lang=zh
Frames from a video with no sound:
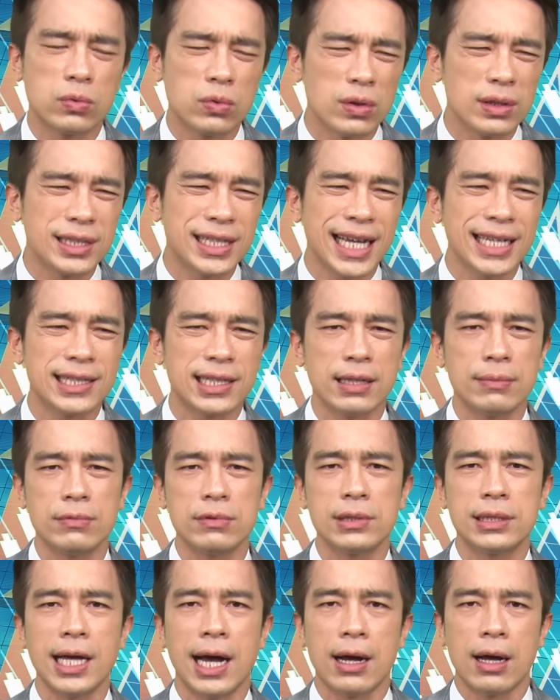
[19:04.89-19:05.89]
我在节
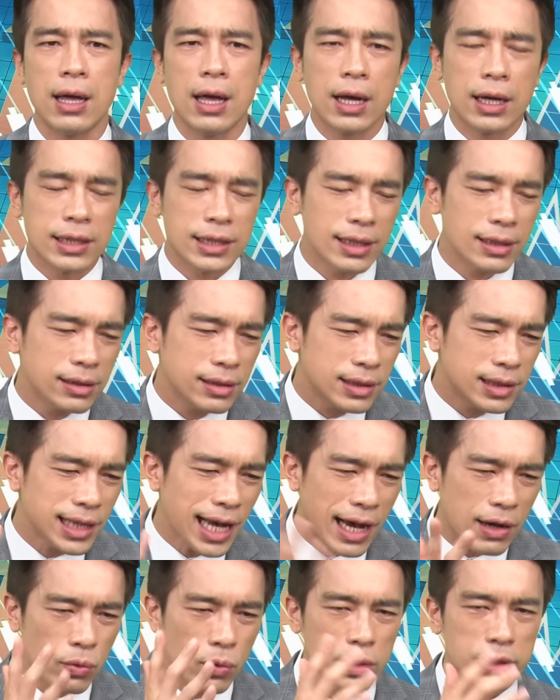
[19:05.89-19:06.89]
目上跟
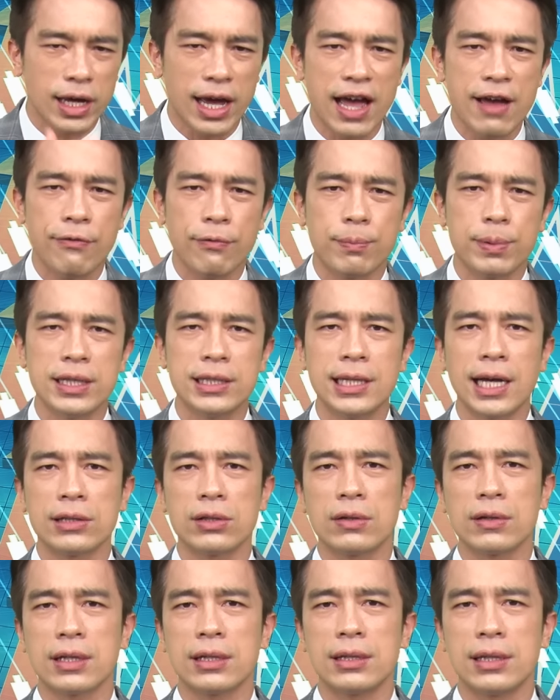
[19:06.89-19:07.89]
在我的 FB
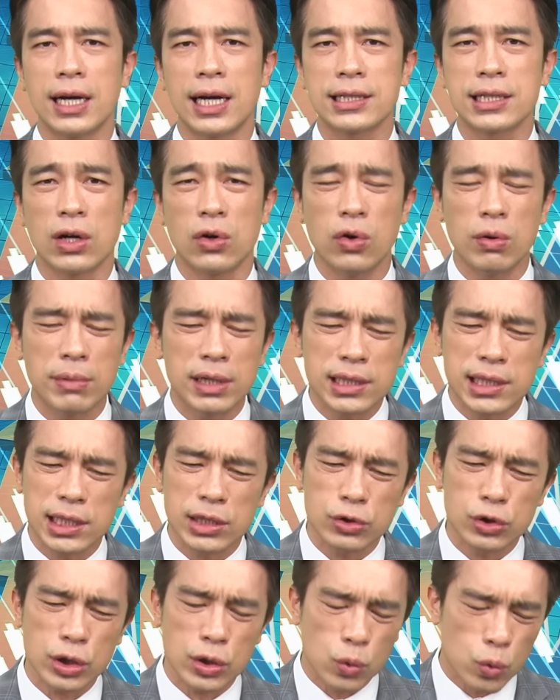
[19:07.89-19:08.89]
上都跟大家讲，我们
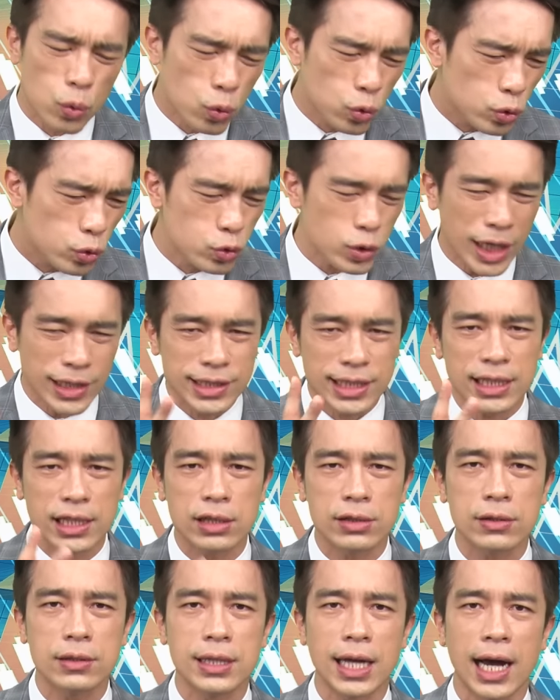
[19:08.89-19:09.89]
持续转进
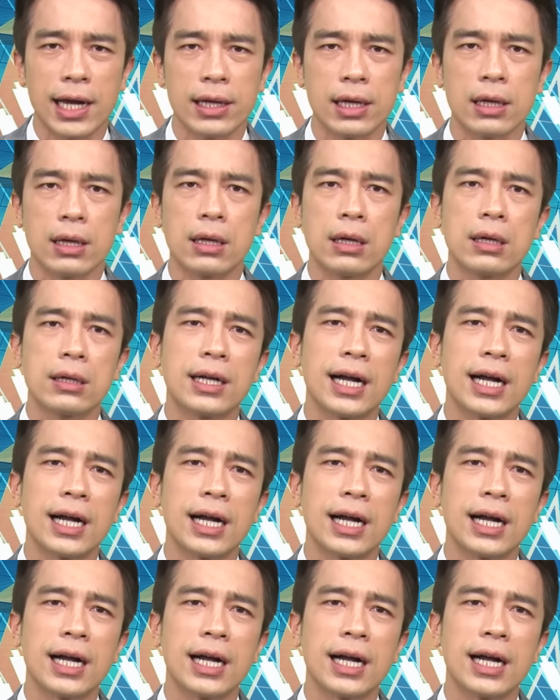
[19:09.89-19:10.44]
的就是哪里？